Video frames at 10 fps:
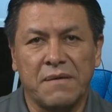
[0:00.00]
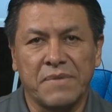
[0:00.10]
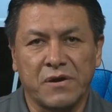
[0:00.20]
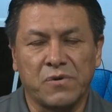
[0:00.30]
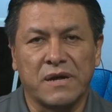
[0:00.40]

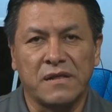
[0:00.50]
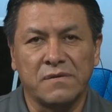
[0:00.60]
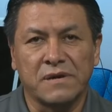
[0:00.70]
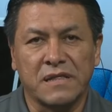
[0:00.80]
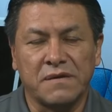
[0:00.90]

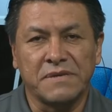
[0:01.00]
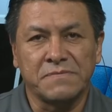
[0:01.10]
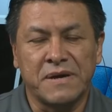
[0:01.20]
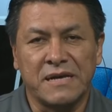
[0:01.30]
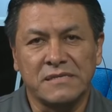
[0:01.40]
mejorando cada vez
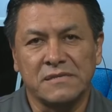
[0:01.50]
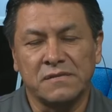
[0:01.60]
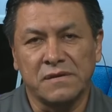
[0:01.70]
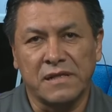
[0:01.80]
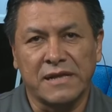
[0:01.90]
más.
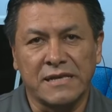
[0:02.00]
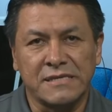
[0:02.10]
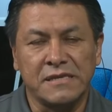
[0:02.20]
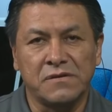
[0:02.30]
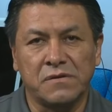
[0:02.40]
El que
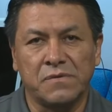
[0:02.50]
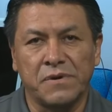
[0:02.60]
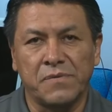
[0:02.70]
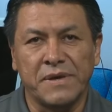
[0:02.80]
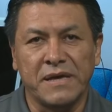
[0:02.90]
sí no lo
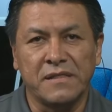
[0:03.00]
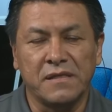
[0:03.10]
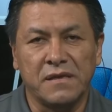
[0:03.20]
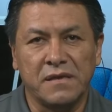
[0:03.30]
veo bien,